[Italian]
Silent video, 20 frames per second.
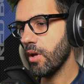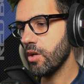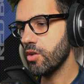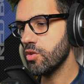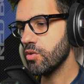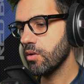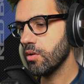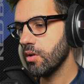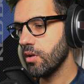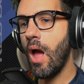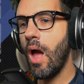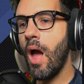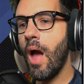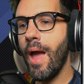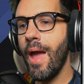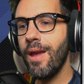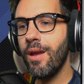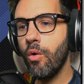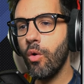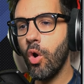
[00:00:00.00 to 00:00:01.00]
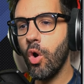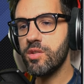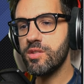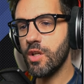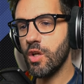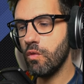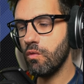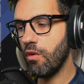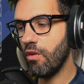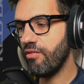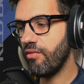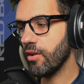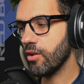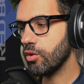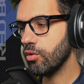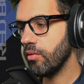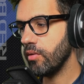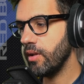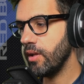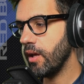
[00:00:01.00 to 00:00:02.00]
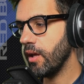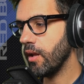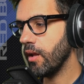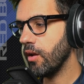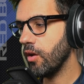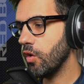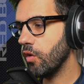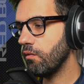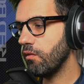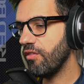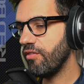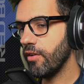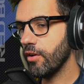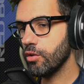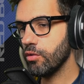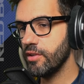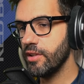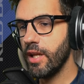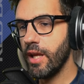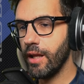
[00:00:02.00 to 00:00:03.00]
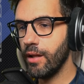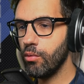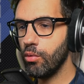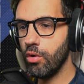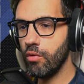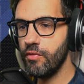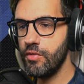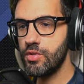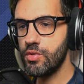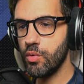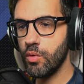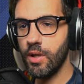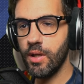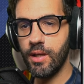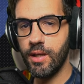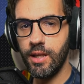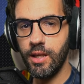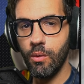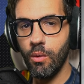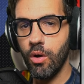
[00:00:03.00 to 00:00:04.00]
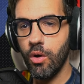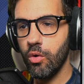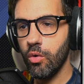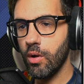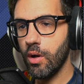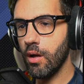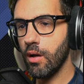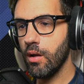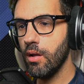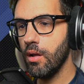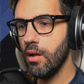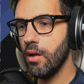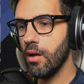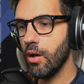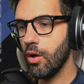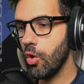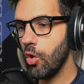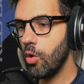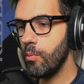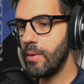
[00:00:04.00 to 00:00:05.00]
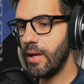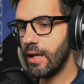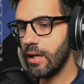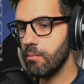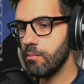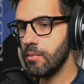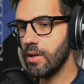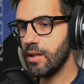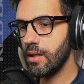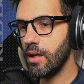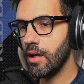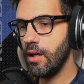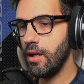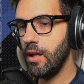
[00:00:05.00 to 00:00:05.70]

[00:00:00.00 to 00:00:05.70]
peggio. Ah, ecco cosa non vi ho fatto vedere. Non vi ho fatto vedere e non l'ho visto neanche io ancora come è cambiata la